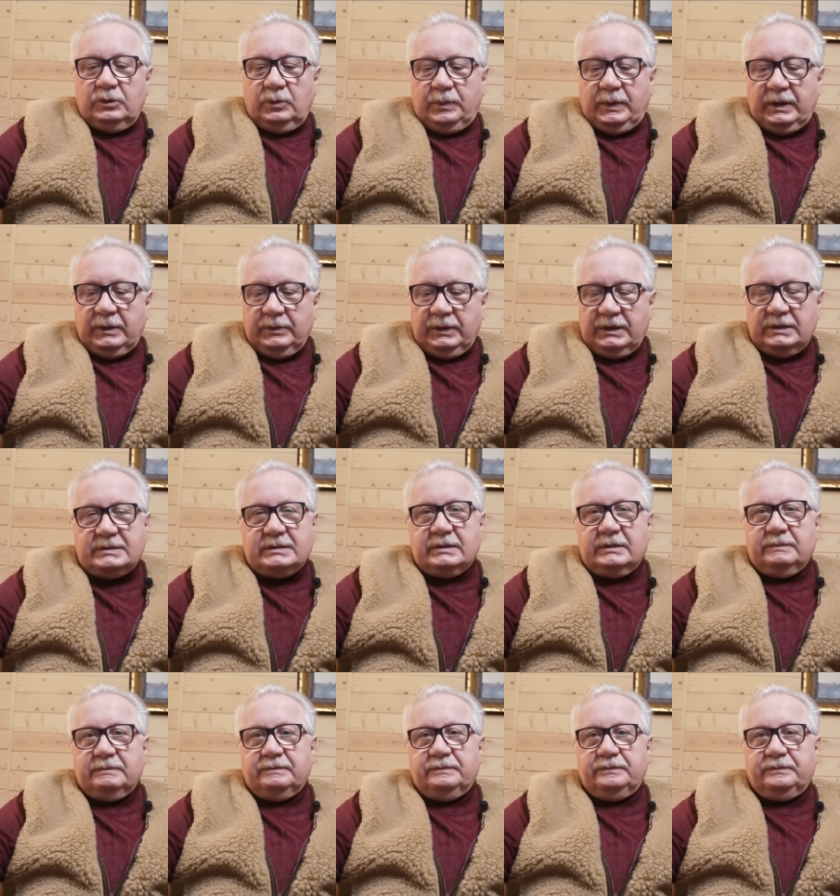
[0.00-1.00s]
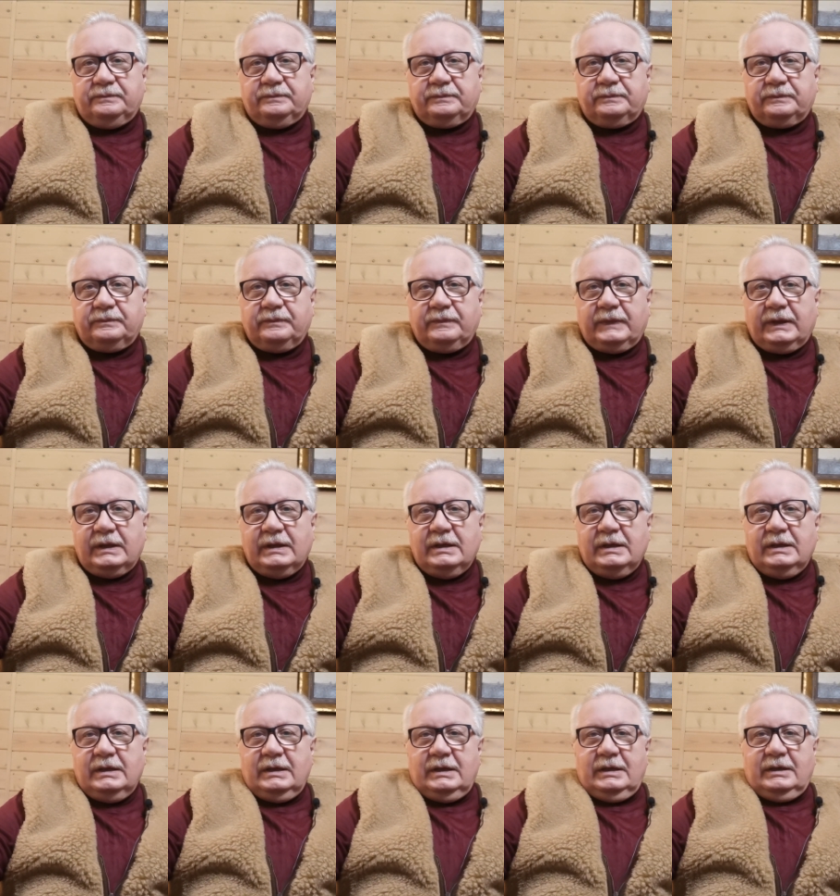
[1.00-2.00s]
Но ну, поймите,
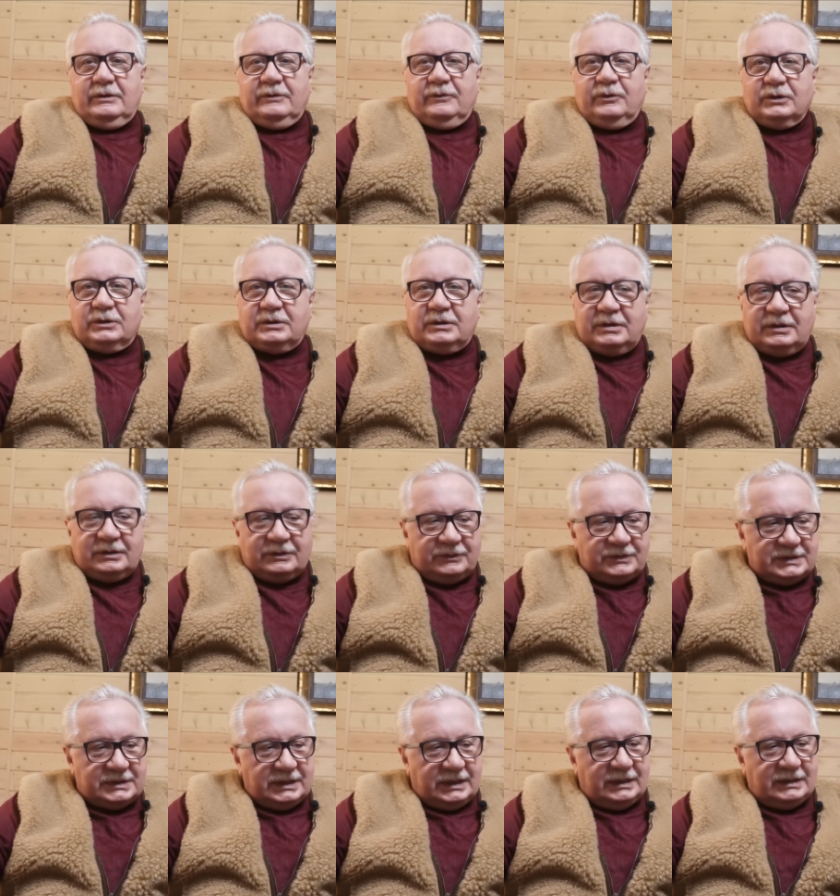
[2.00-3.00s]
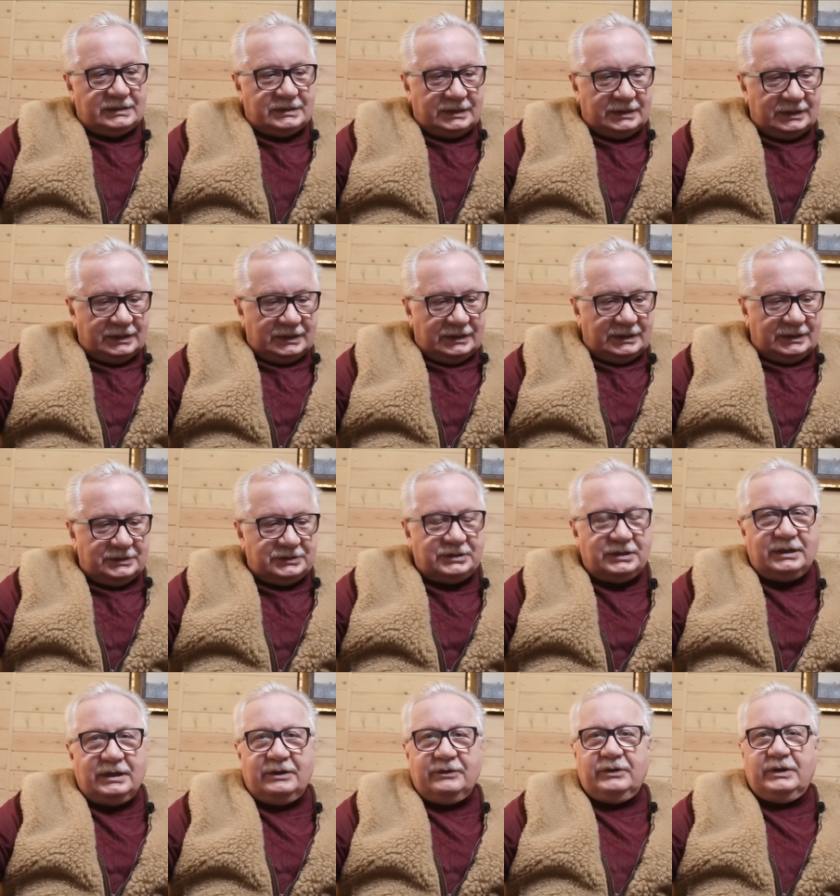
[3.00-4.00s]
вот взять
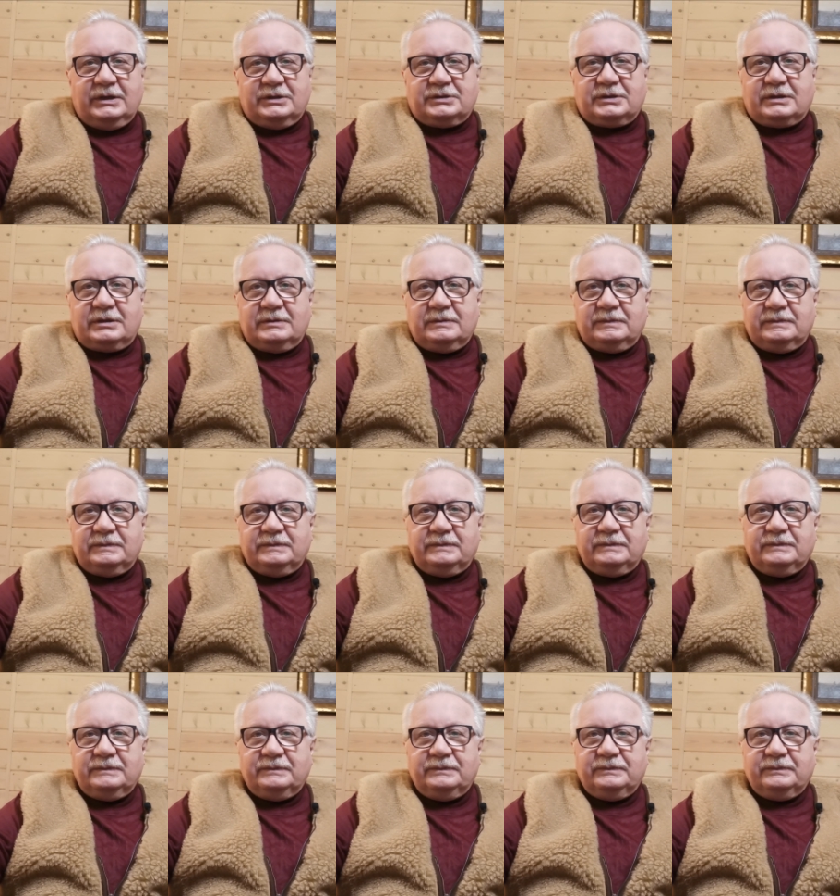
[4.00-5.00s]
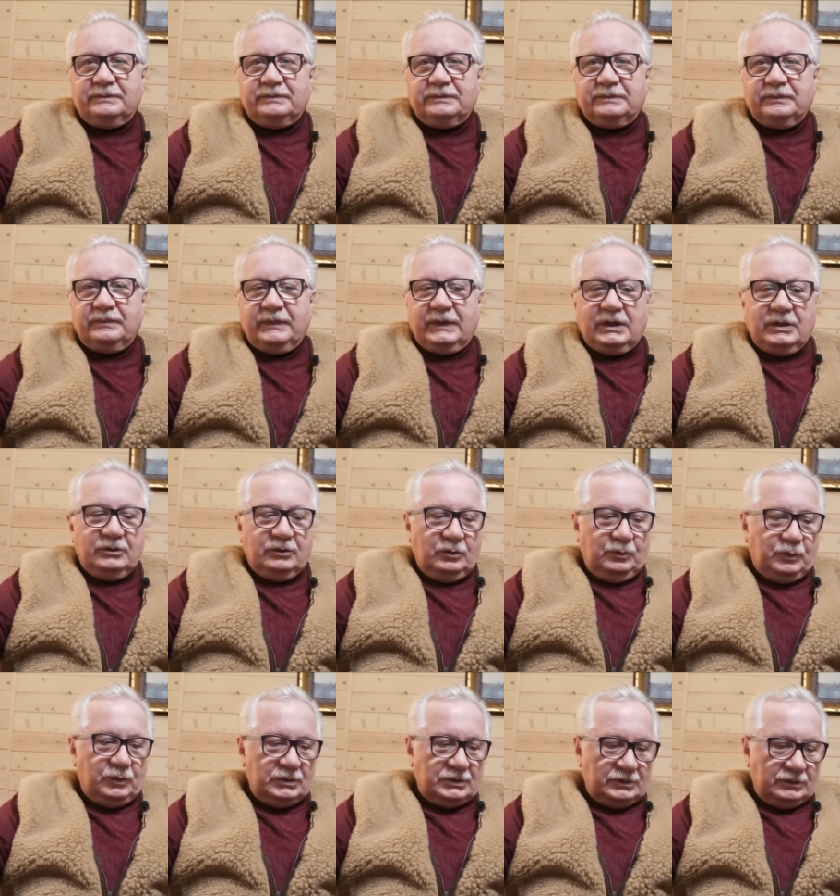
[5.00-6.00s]
человечка,
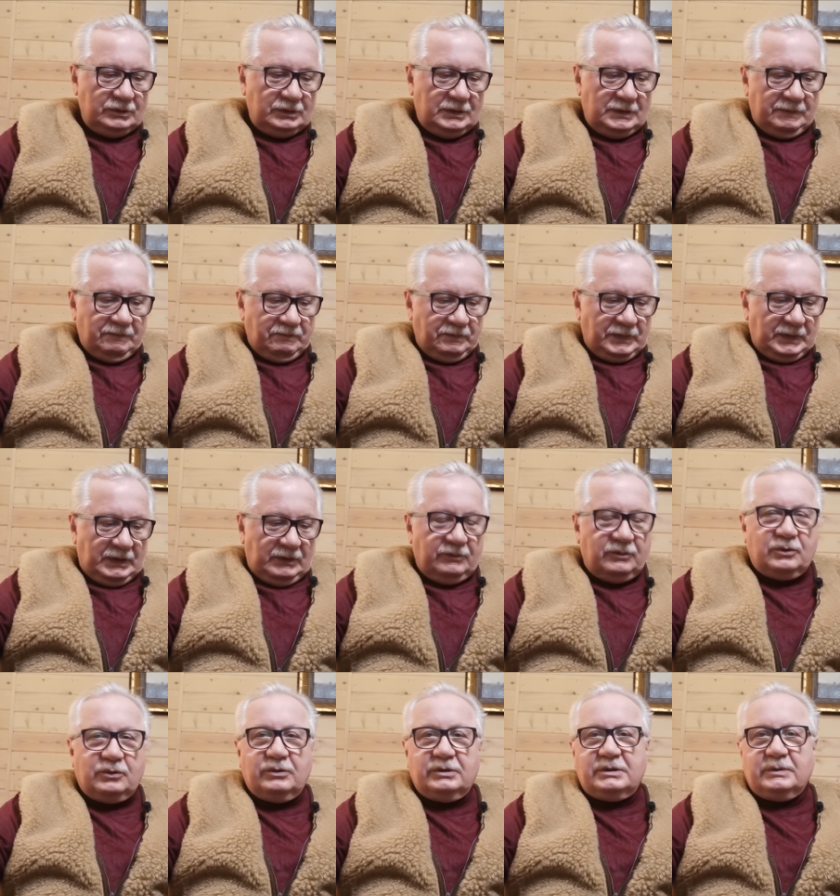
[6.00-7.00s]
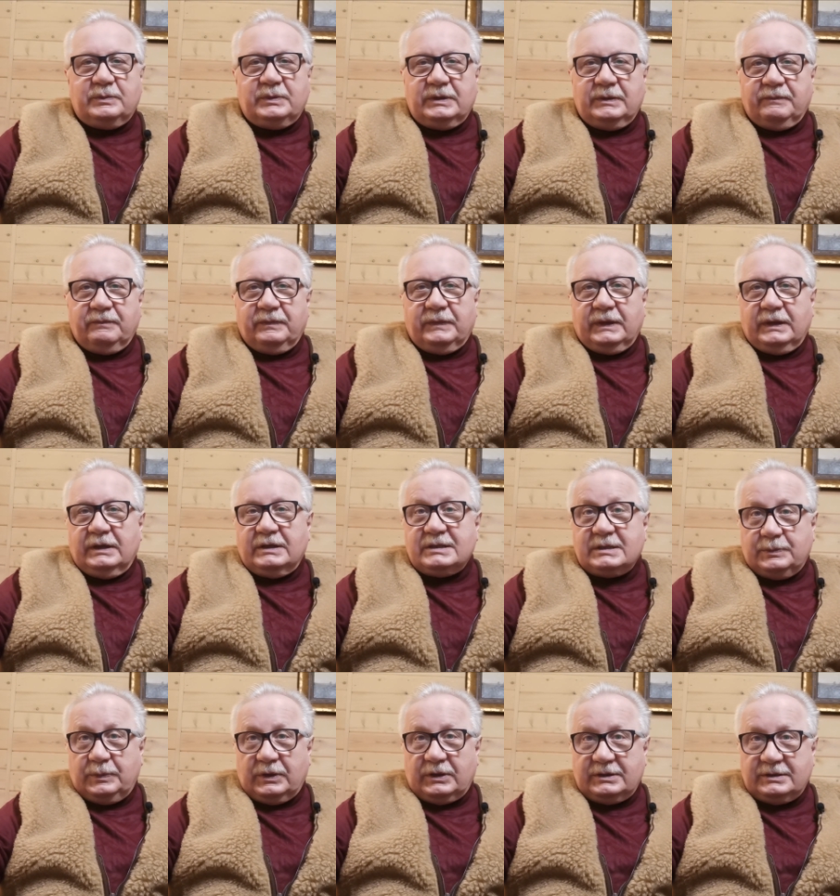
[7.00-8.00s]
ну пусть он вроде бы
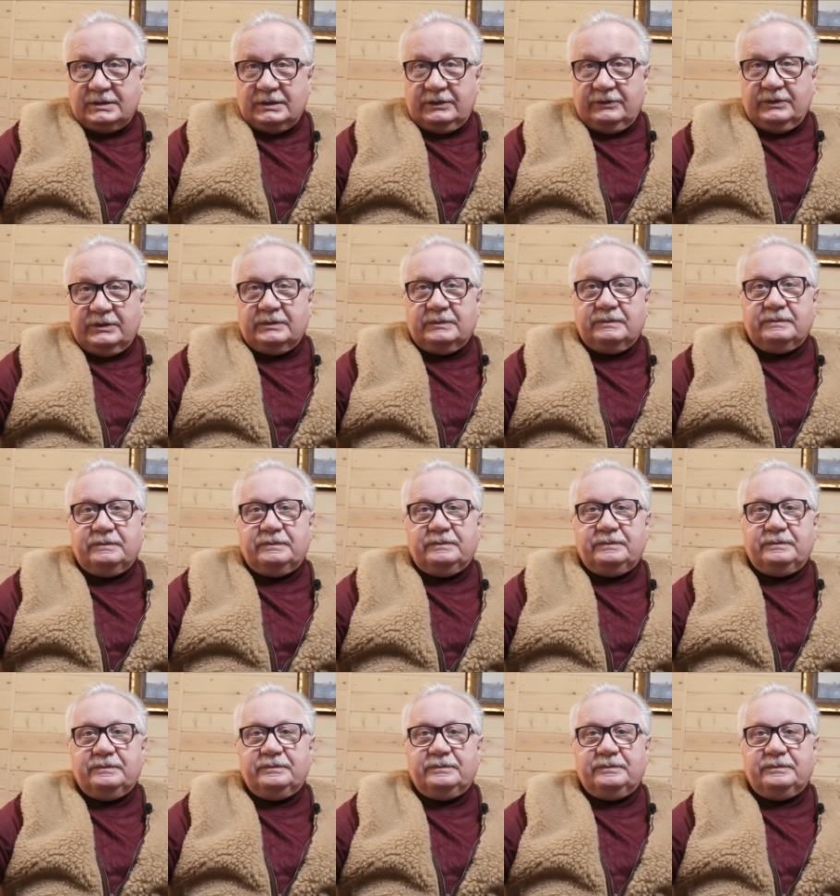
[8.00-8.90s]
спортивен,